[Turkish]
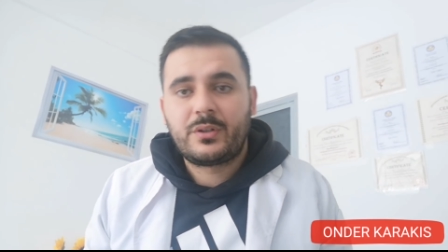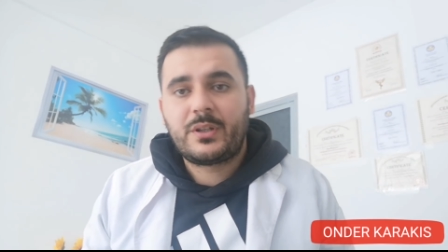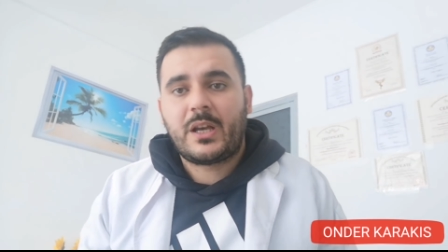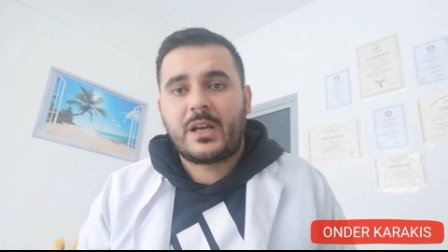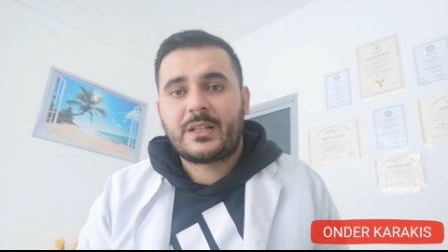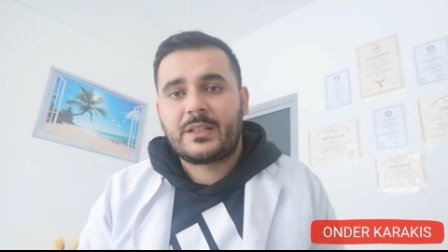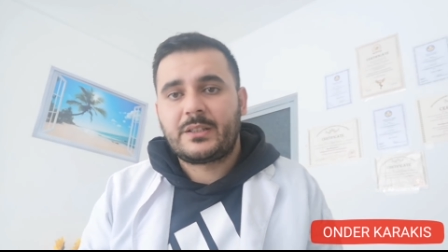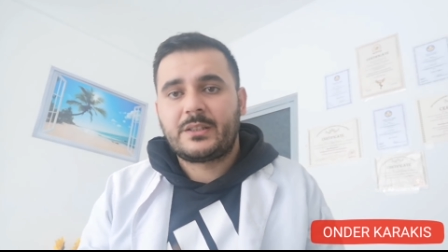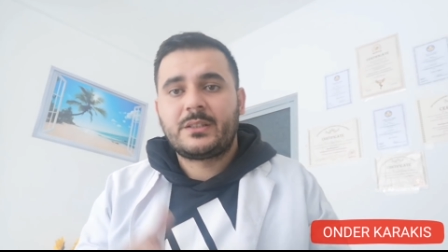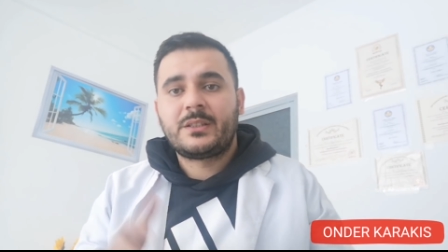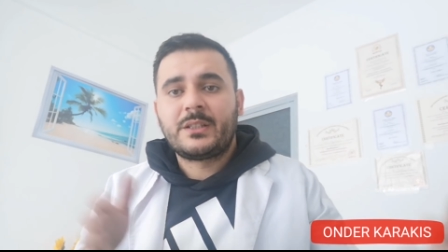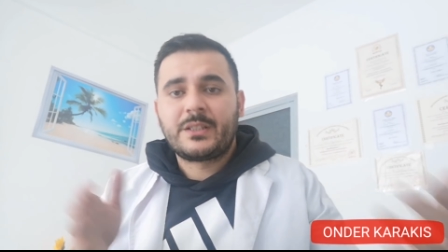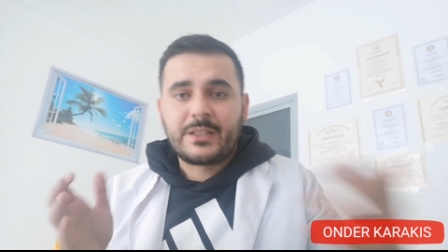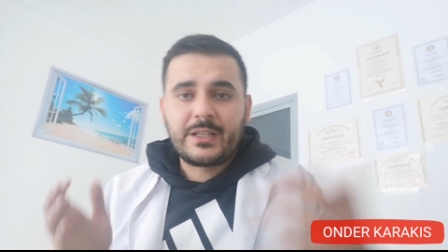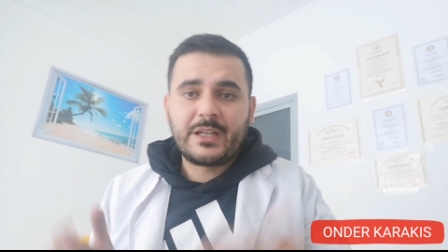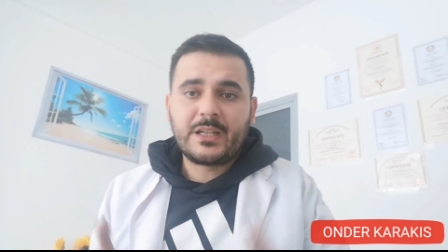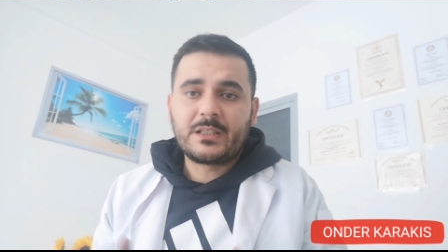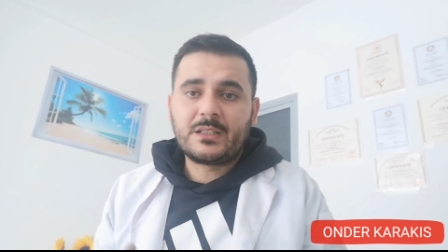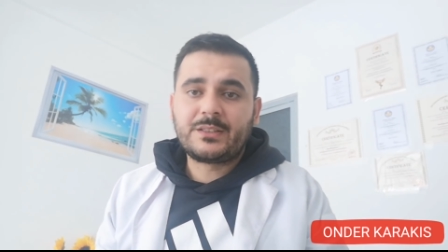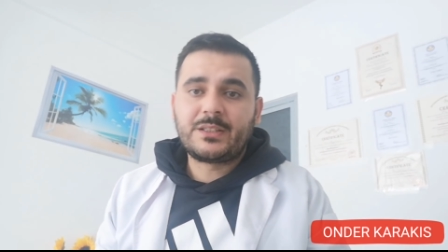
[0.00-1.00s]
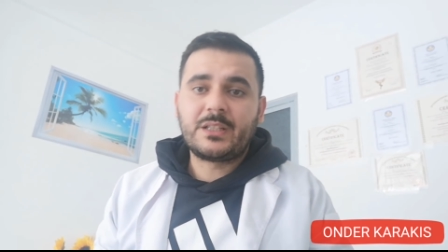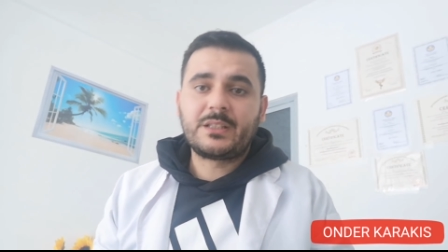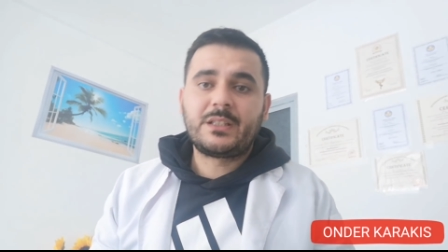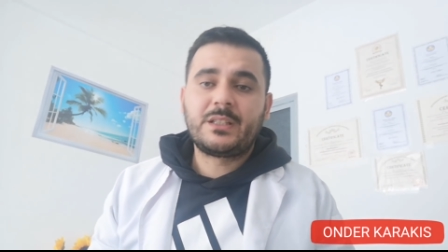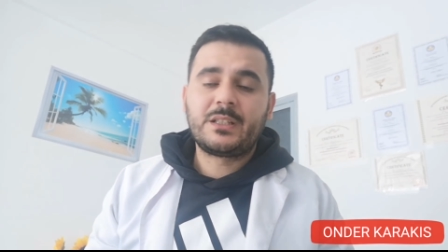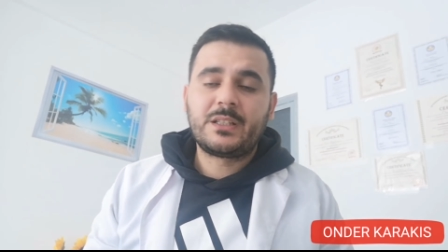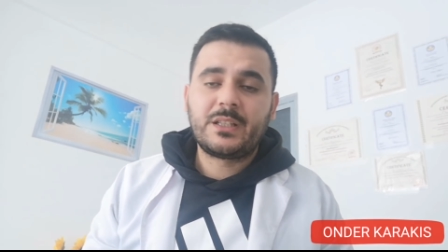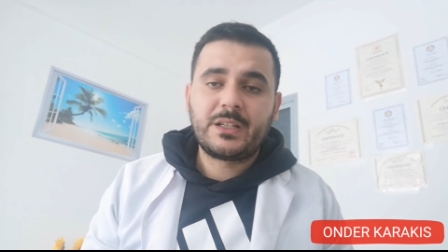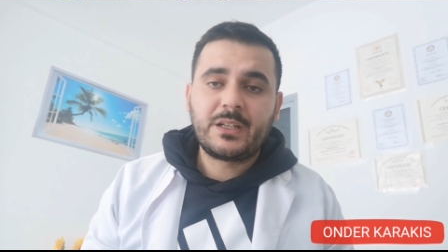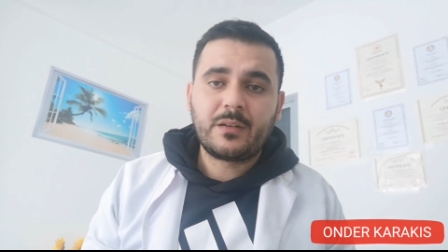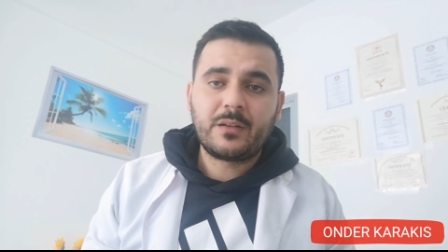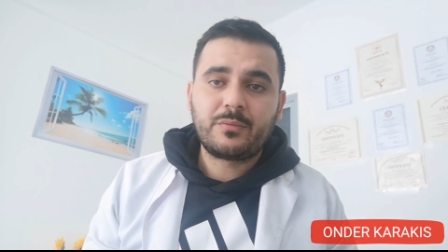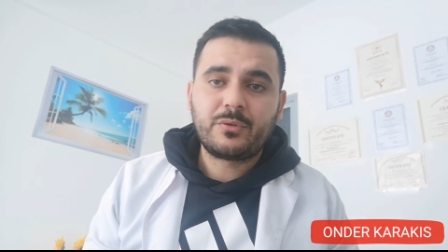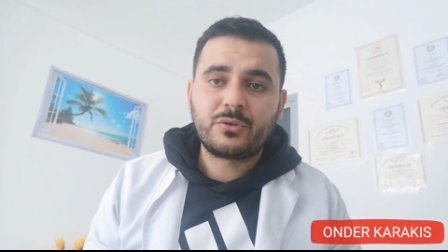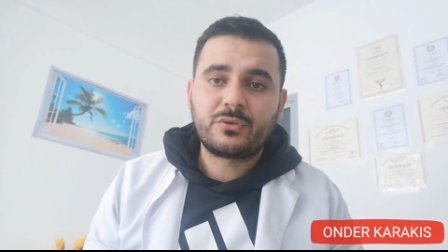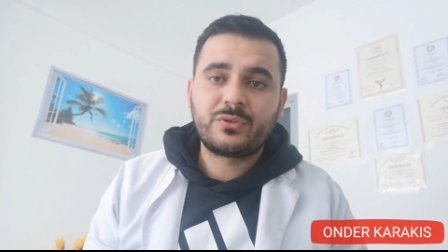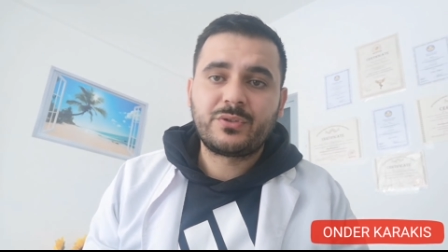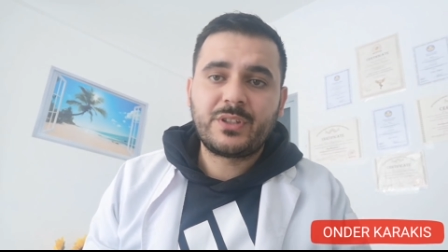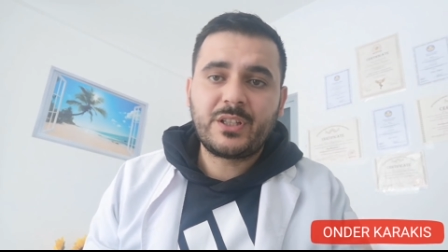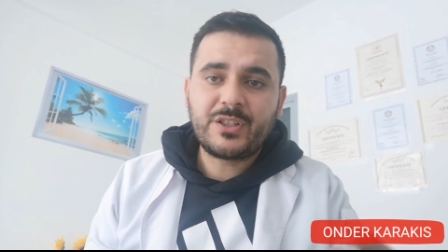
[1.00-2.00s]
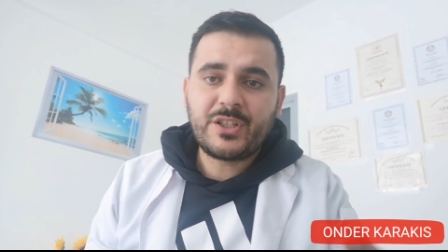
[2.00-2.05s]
Yani gerekli tetkikleri yapıyorsunuz,